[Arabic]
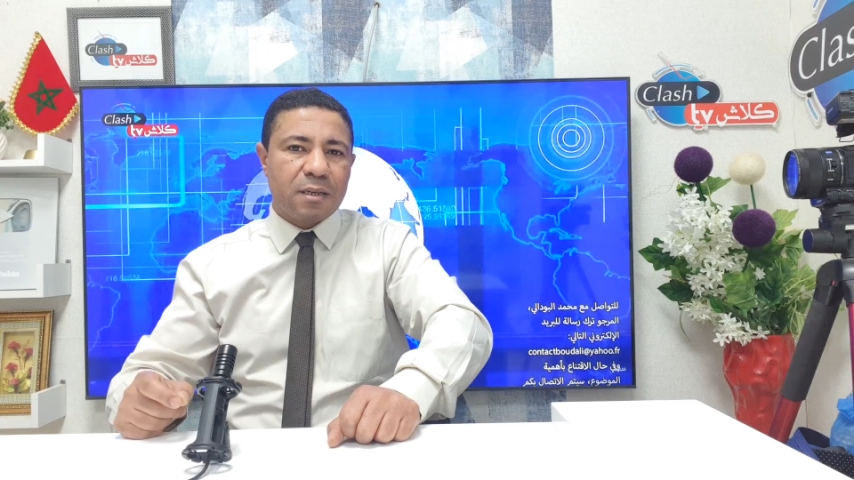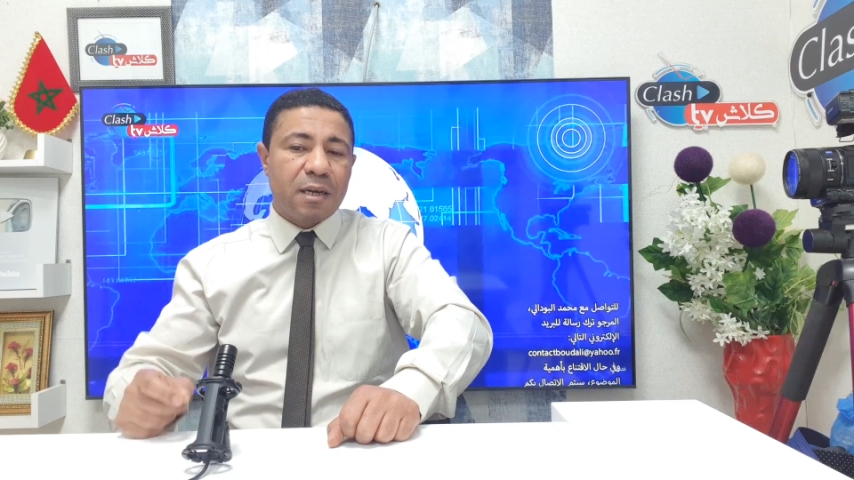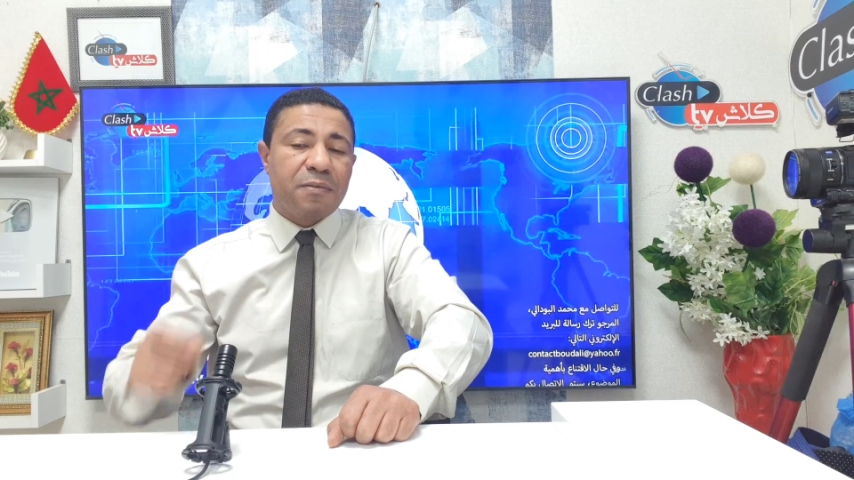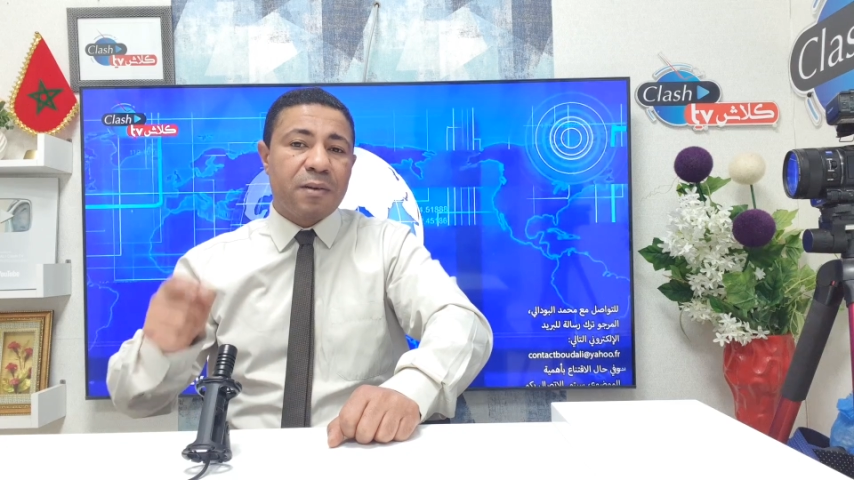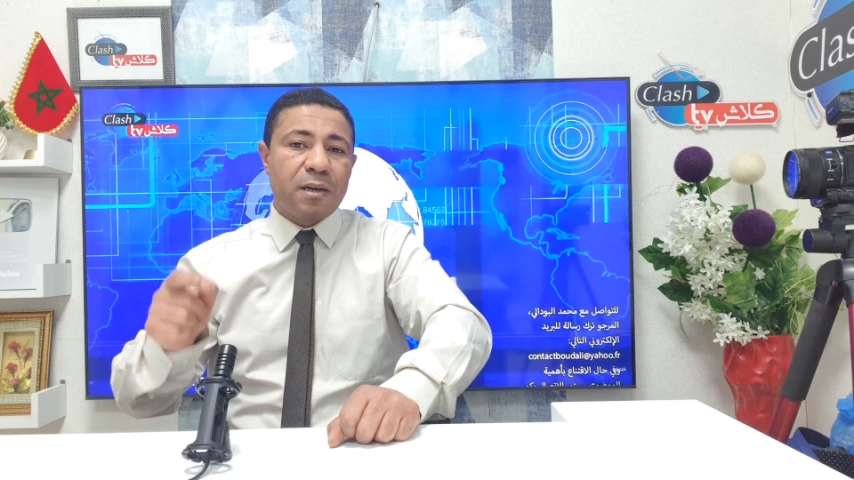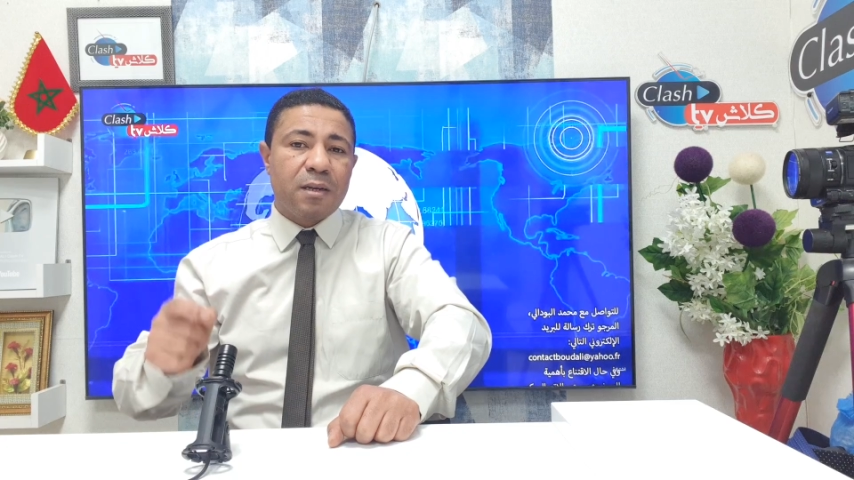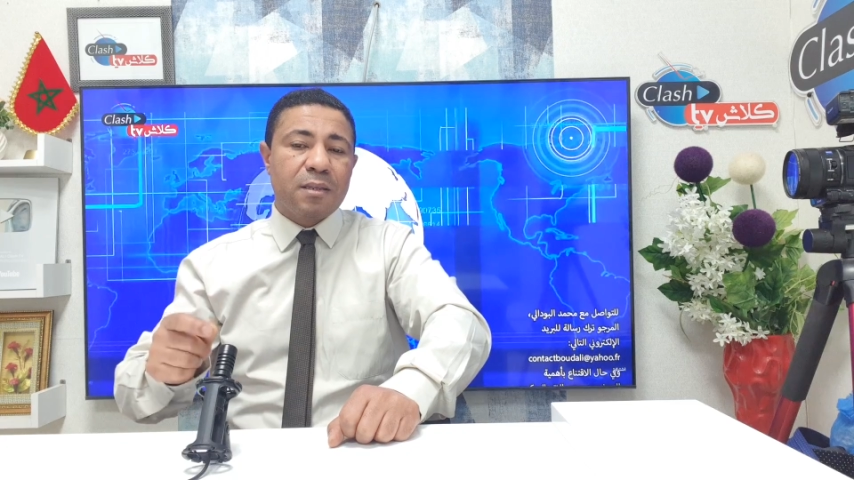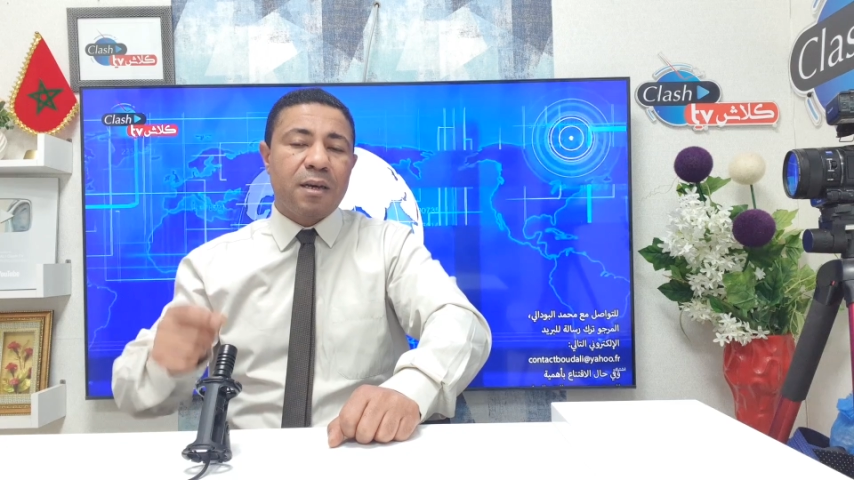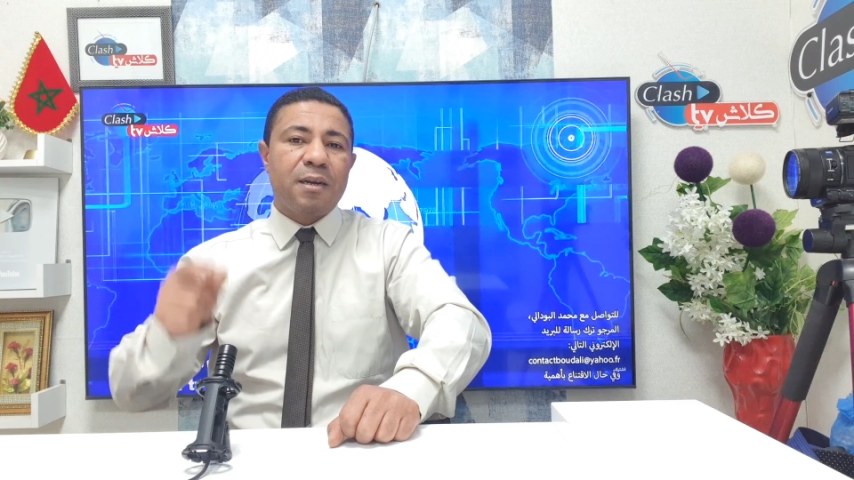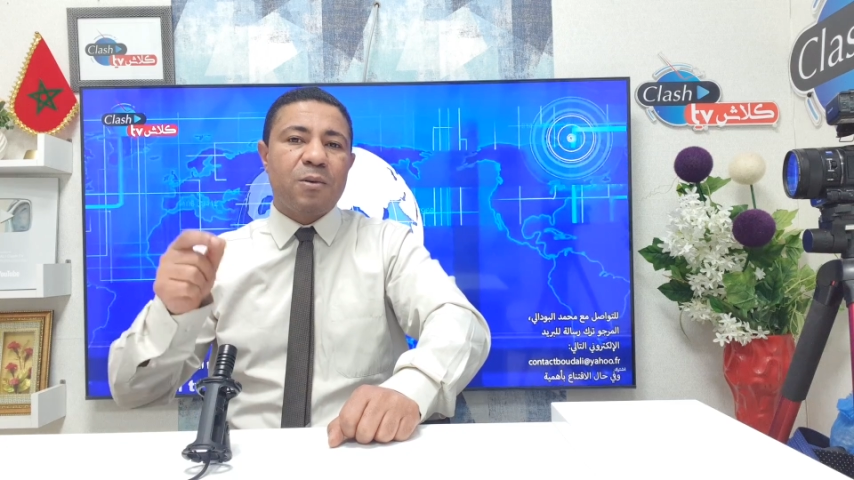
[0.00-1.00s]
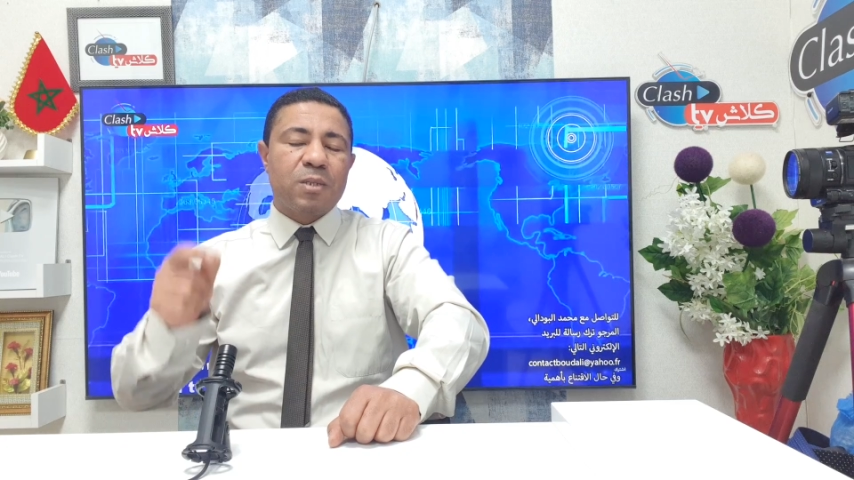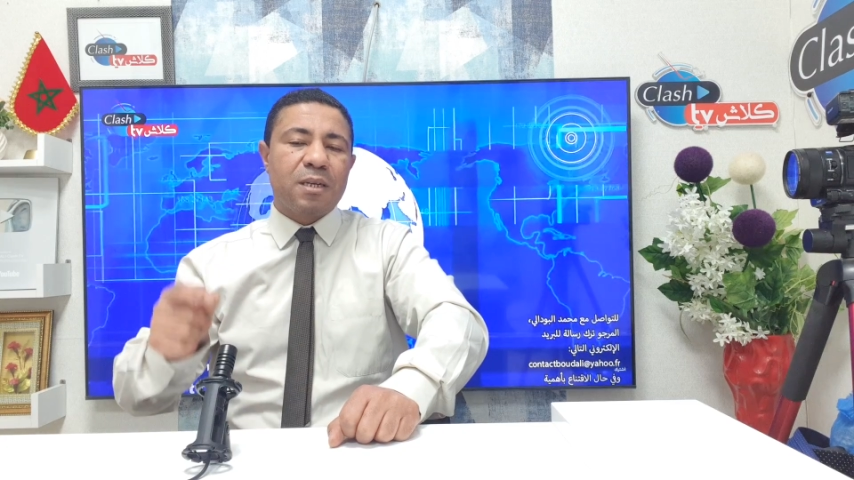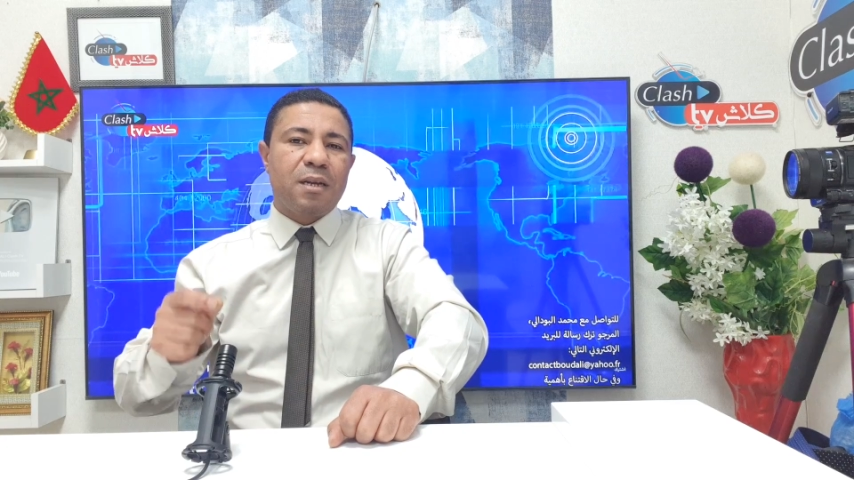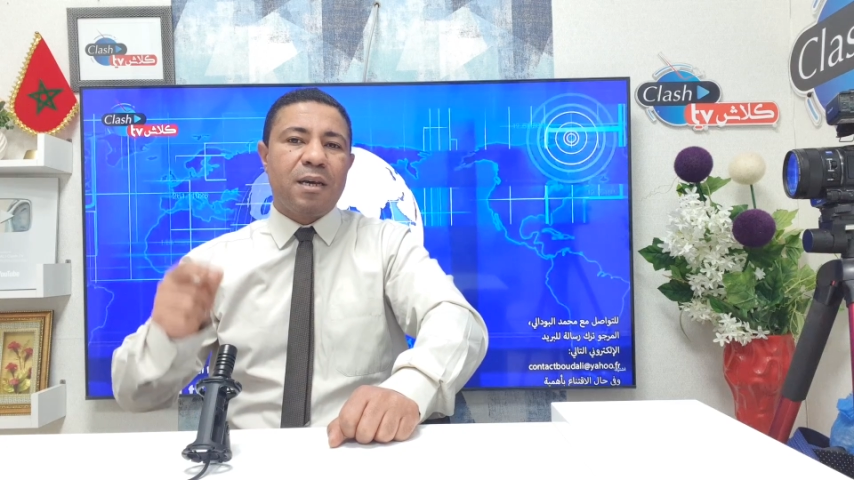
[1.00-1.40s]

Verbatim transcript: أفراد الأسرة